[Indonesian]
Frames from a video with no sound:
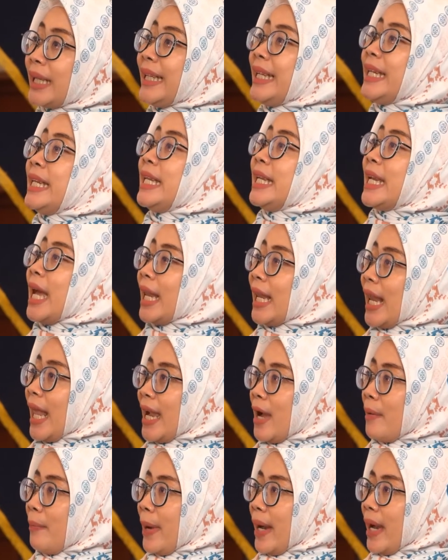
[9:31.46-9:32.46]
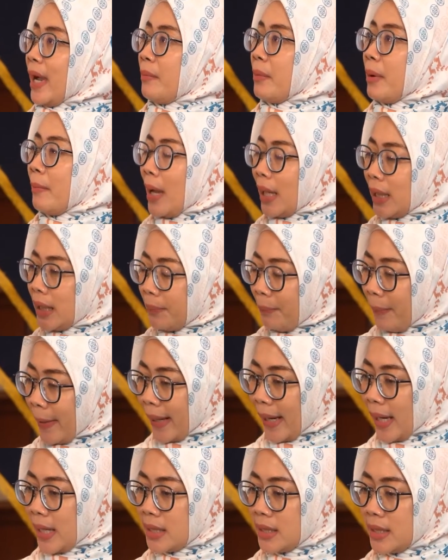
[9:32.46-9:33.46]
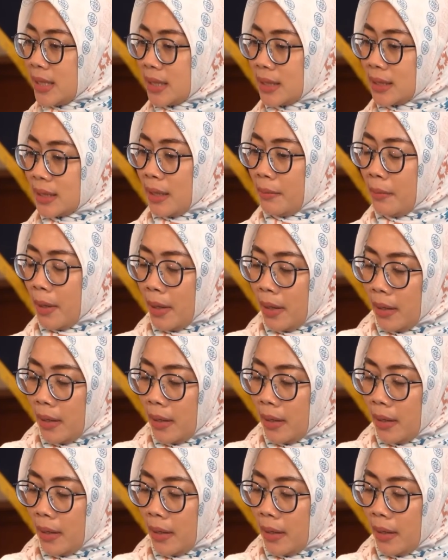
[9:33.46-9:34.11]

kekinian lah ya Pak ya. UMKM yang kekinian. Sama